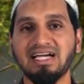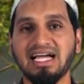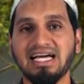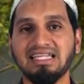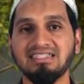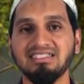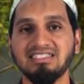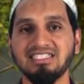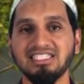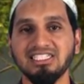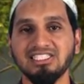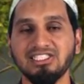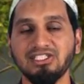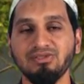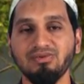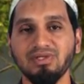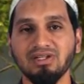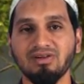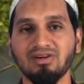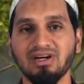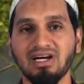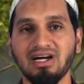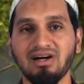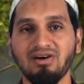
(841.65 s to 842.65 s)
การเสียชีวิต
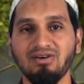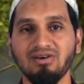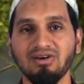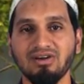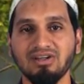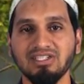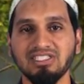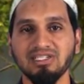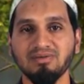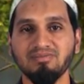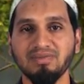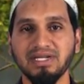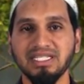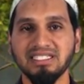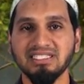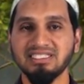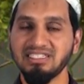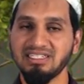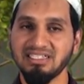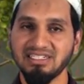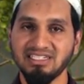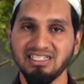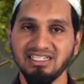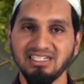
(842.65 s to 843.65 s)
ของเขาก็จะเป็น
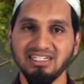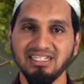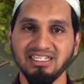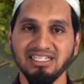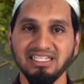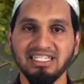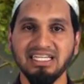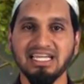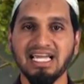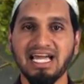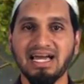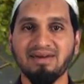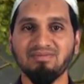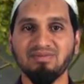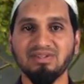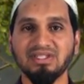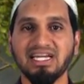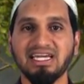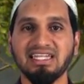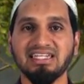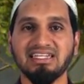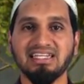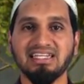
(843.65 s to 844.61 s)
สิ่งที่ดีงามด้วยกัน